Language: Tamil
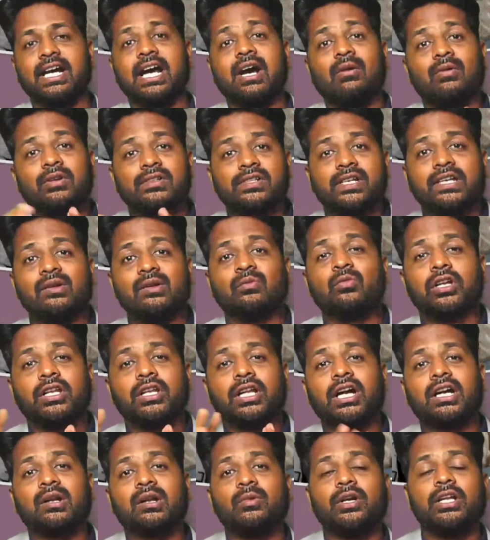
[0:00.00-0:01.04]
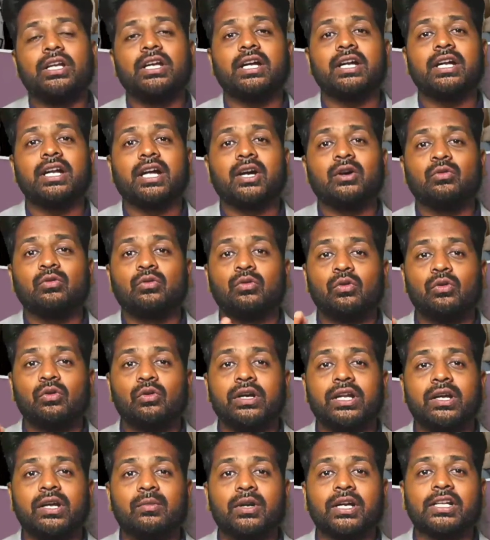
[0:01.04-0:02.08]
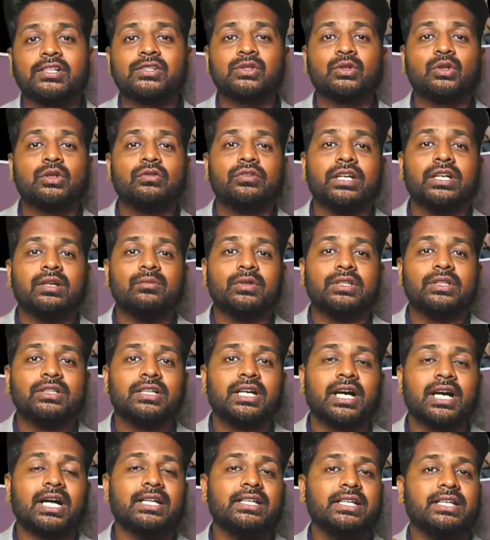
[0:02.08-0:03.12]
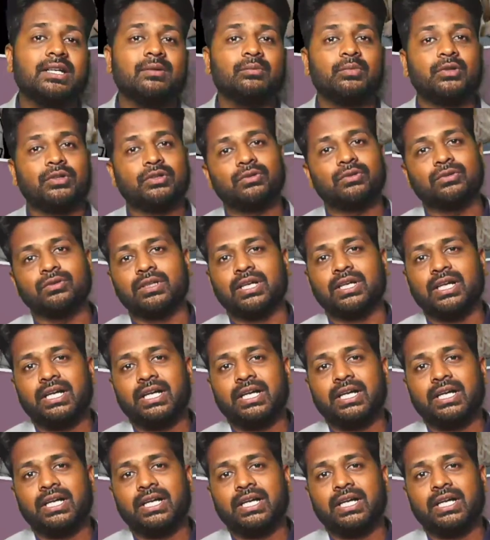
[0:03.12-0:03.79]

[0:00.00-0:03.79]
அப்படி செய்யும் பொழுது ஆட்டோமேட்டிக்காக என்ன ஆகும் உங்களுடைய மனசோர்வு என்பது அதிகப்படும்